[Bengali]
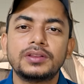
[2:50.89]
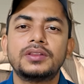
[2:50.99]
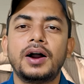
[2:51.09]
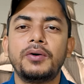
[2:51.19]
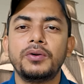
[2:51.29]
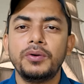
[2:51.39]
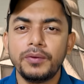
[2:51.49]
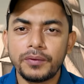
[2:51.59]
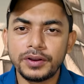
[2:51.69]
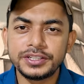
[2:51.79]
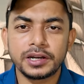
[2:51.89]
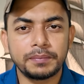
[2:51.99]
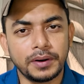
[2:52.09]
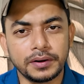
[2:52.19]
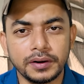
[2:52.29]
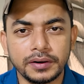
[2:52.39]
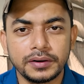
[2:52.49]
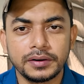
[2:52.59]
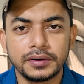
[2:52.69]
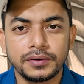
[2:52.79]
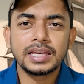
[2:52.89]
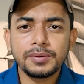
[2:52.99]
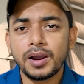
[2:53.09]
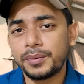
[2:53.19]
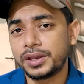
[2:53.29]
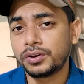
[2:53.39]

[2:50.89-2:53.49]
তা হল রিচার্ড পার্কার কিভাবে